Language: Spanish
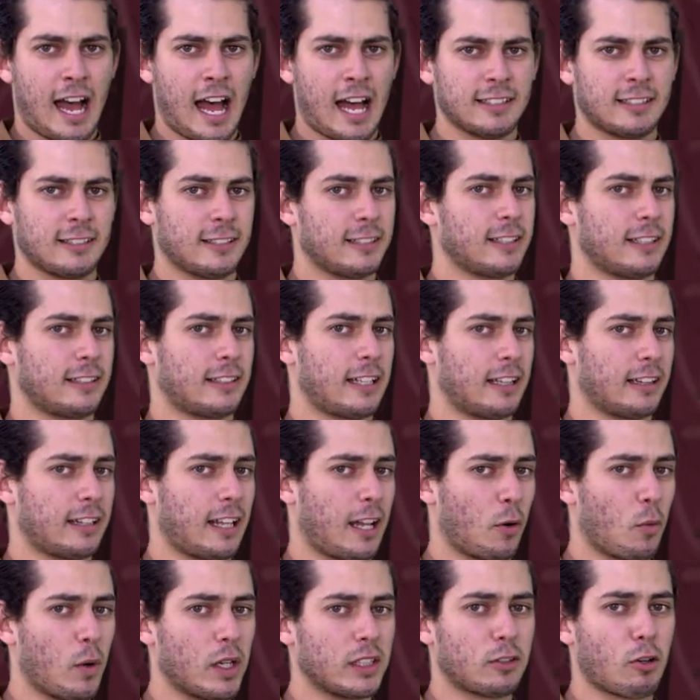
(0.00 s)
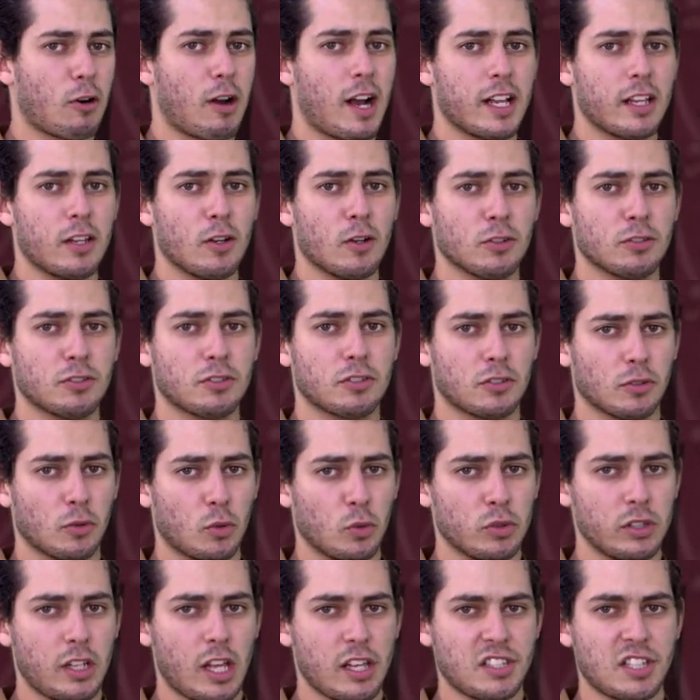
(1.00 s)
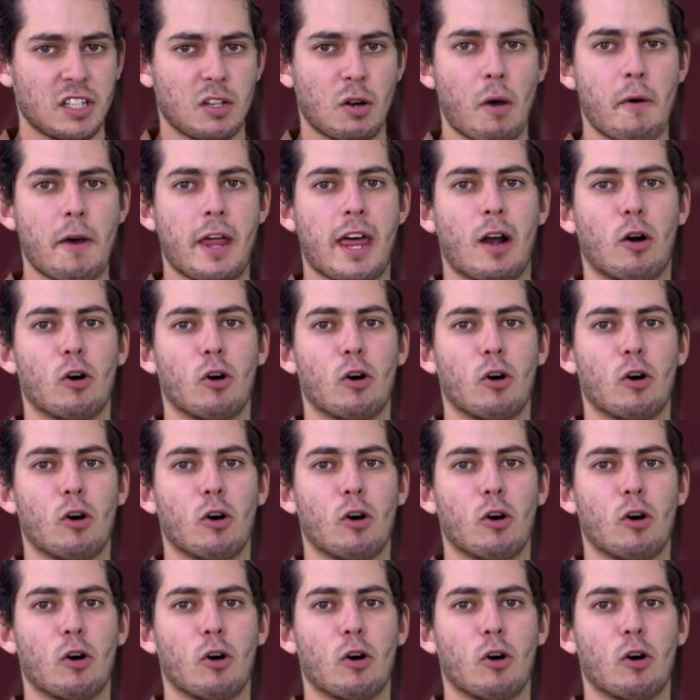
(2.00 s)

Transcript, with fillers: Hace 74 años, un 19 de